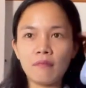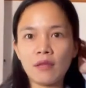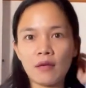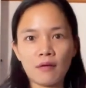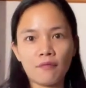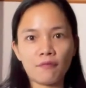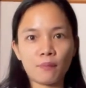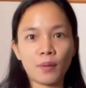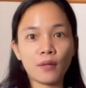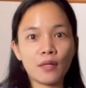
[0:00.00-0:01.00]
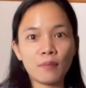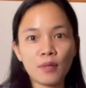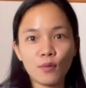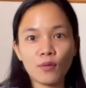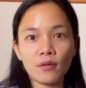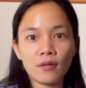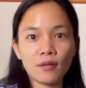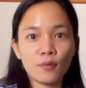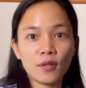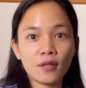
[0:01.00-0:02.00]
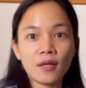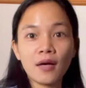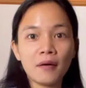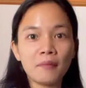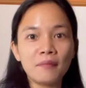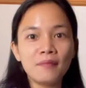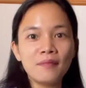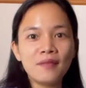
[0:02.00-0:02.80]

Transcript: na pandemic will, will come.